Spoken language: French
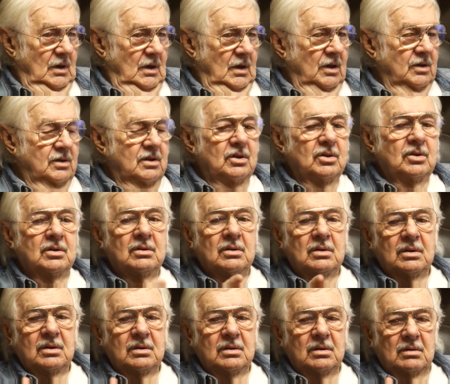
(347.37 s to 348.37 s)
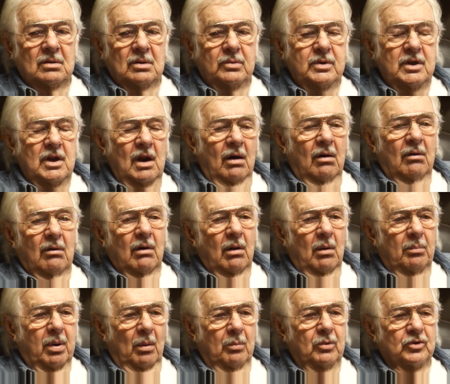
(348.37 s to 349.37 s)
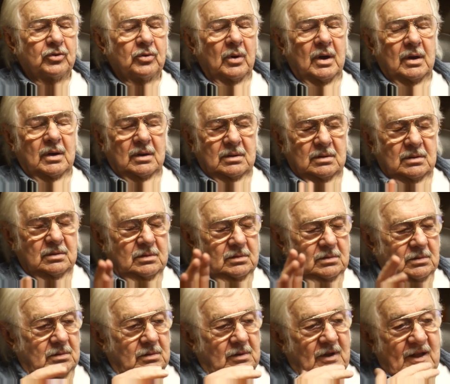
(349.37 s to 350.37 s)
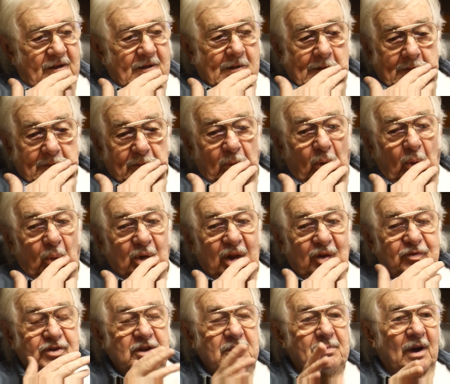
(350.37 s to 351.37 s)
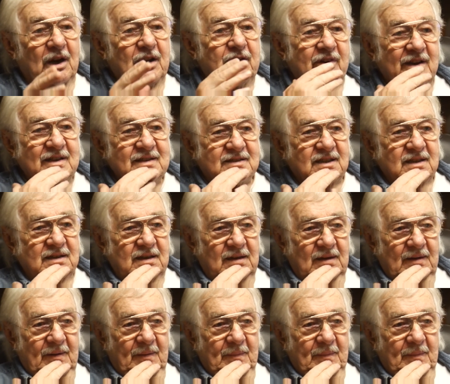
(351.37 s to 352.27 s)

Elle dit Lui, là, on n'a pas besoin. Bon, on a fini par l'évincer.